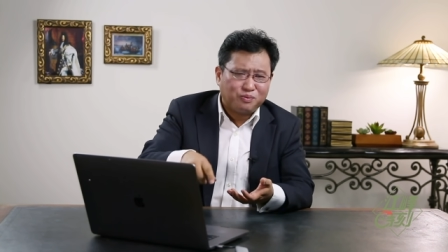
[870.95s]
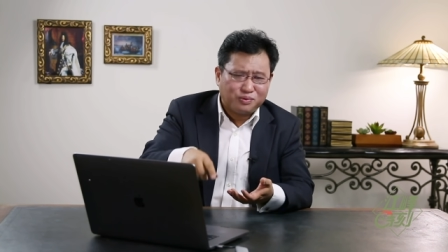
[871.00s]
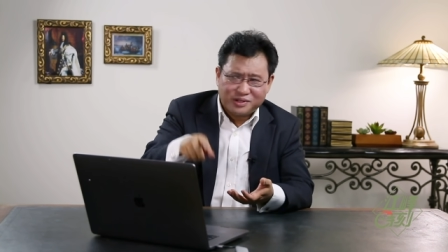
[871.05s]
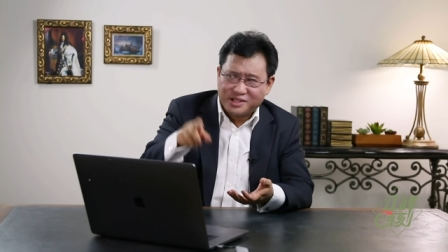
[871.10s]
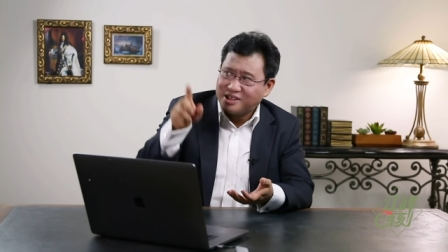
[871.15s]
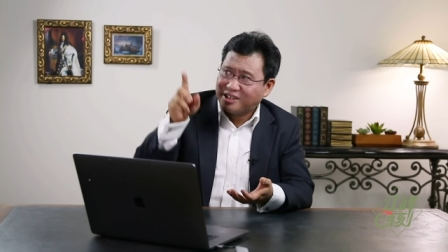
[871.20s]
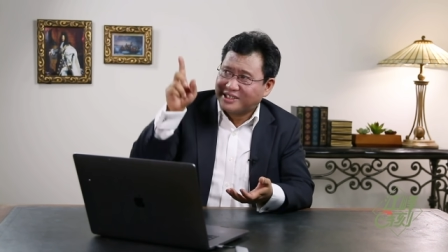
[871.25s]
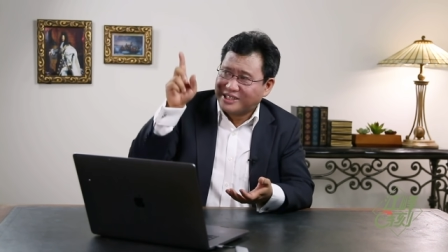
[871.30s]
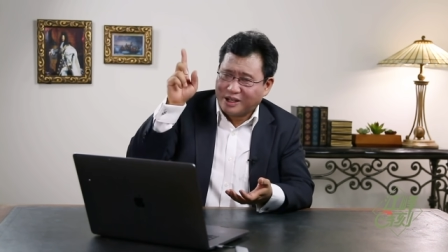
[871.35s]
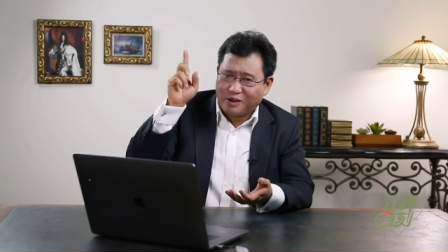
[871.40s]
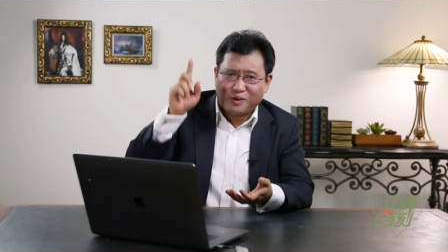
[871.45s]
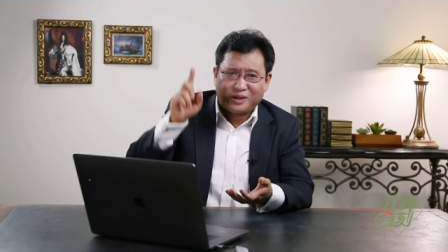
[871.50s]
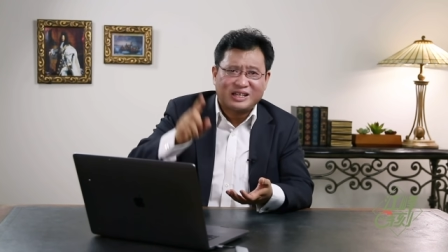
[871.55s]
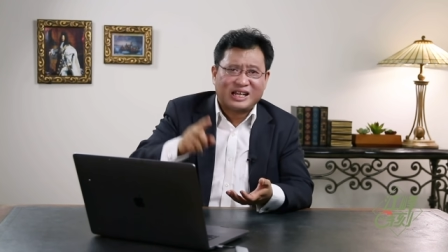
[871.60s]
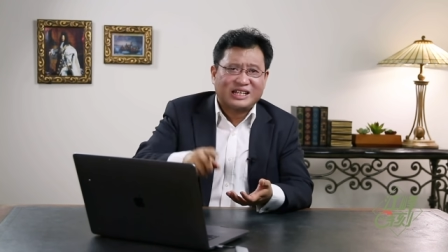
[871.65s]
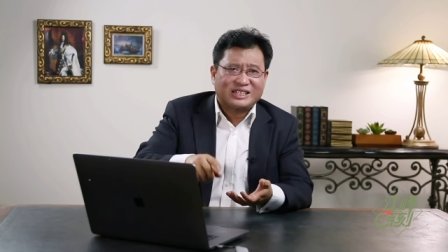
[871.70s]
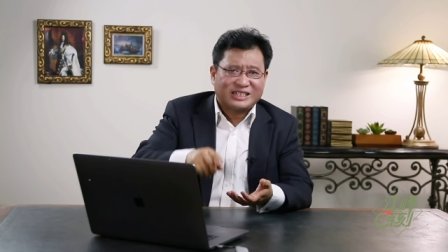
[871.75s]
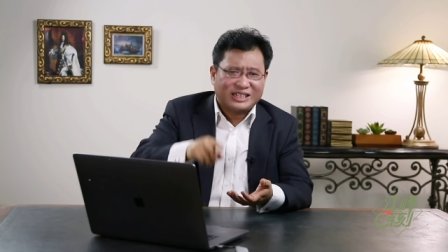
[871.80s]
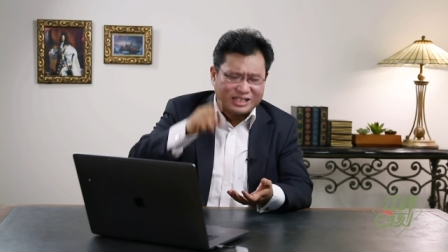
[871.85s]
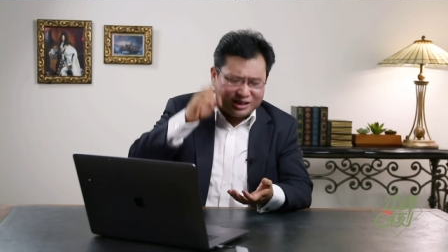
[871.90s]
不知道在黄
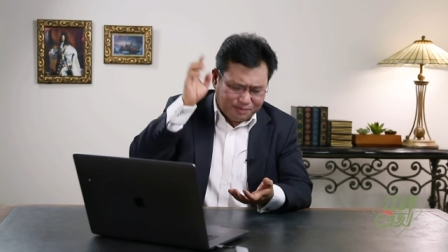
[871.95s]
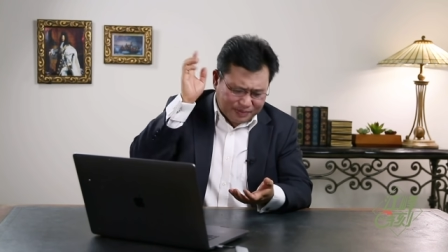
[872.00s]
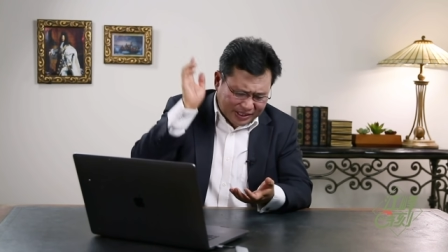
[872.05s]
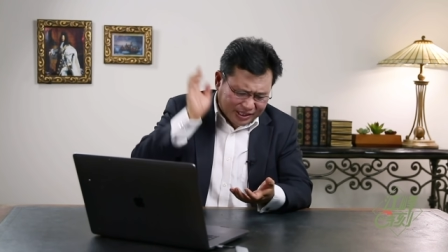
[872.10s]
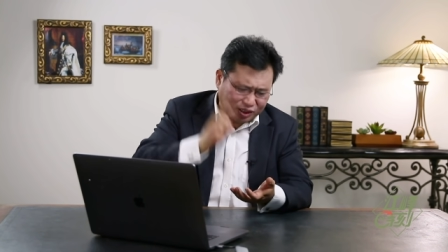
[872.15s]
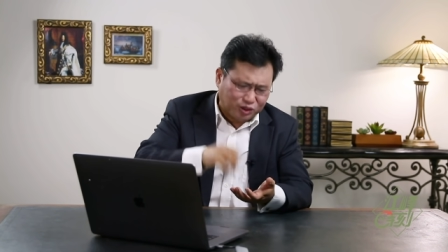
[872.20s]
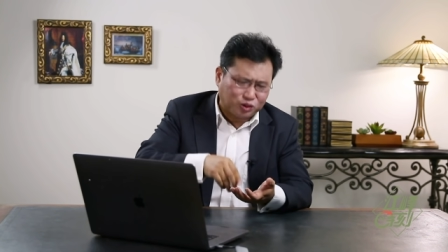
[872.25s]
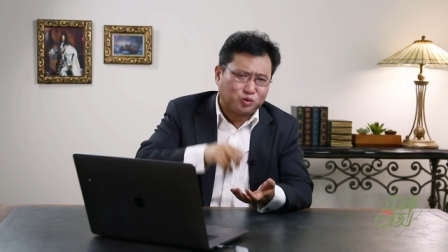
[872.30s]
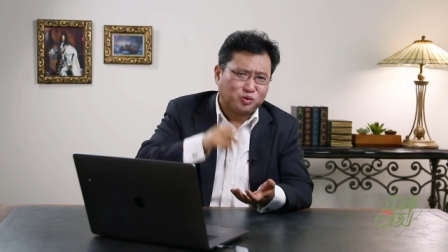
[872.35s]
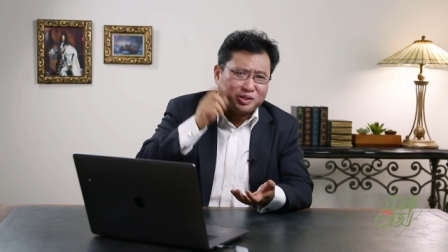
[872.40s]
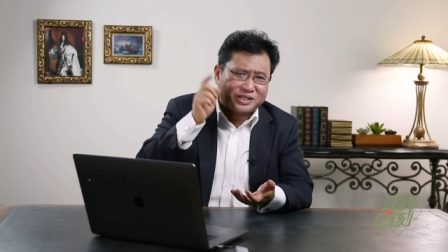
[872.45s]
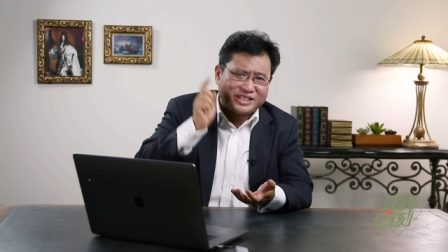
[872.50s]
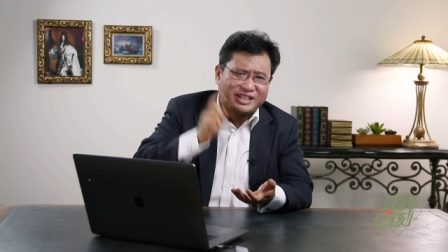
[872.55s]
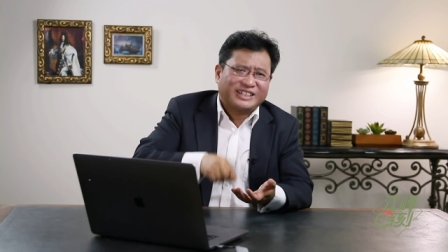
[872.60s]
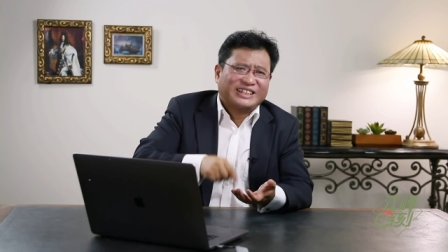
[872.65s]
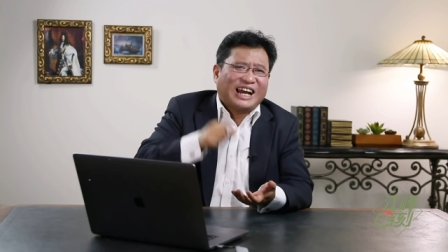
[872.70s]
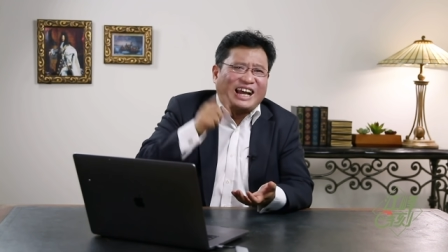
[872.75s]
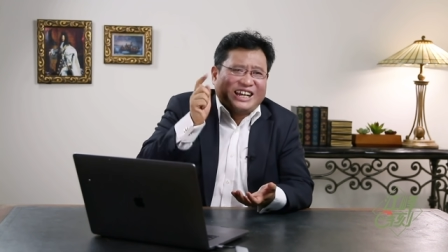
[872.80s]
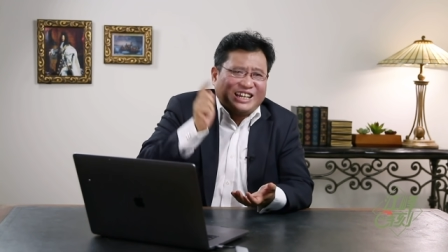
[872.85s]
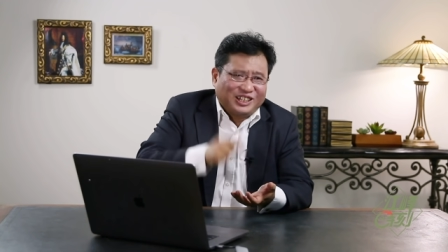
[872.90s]
大仙那被那拖
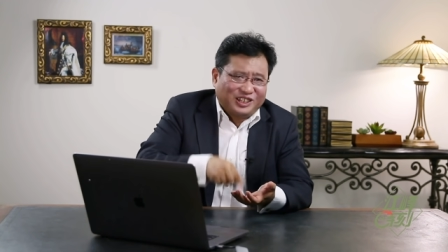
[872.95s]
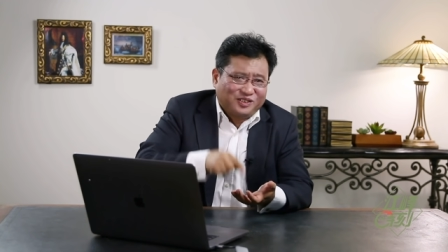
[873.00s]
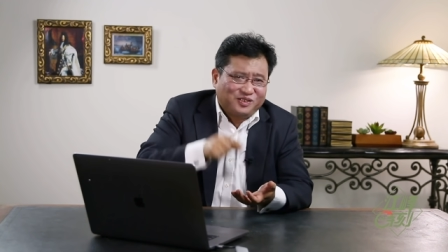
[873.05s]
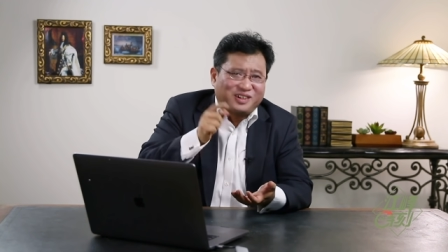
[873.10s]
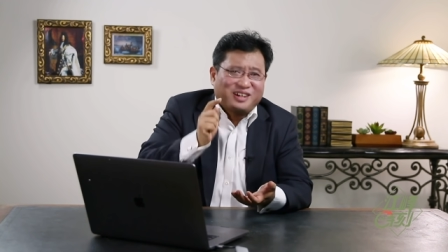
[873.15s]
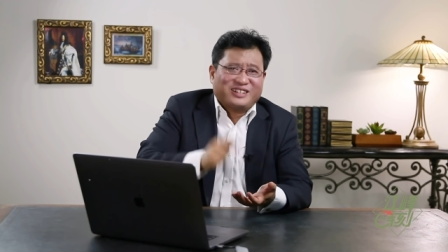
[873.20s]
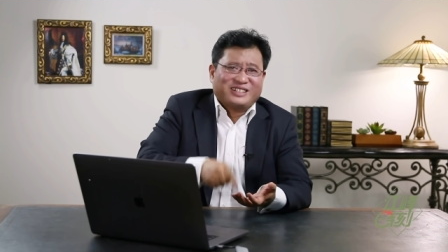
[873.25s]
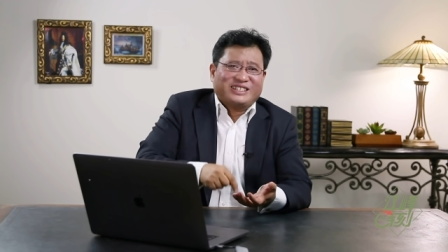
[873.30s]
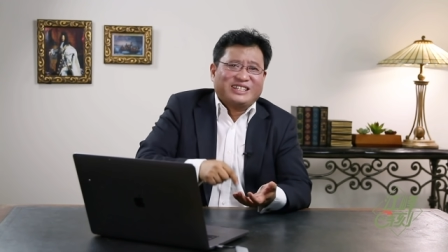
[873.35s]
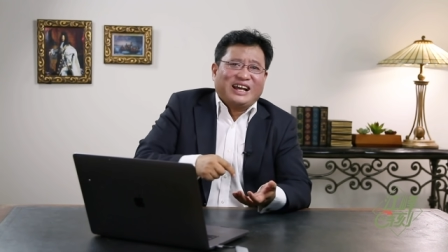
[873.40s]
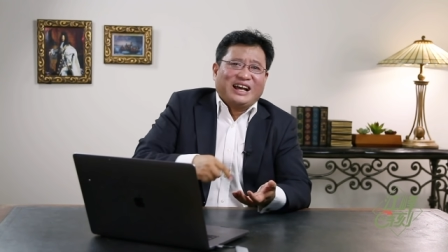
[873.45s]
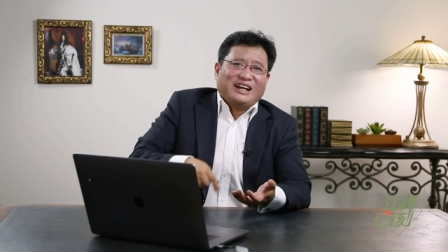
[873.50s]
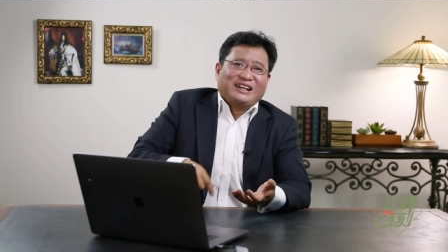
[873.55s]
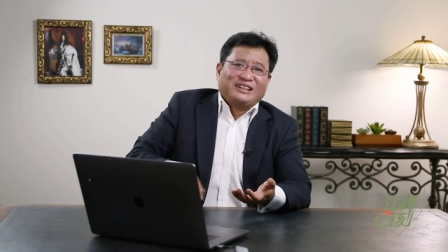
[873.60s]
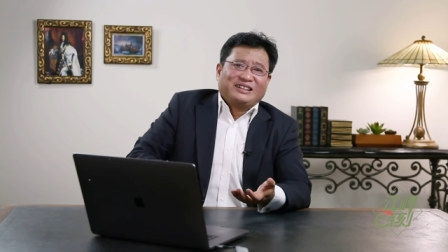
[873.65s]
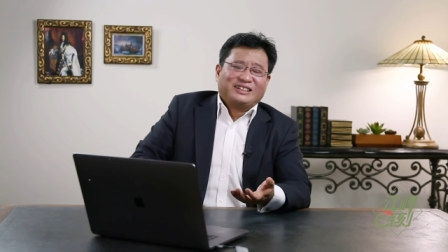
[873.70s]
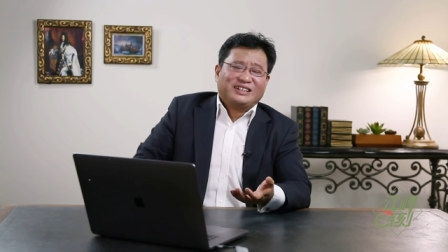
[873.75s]
鞋打了多少下了，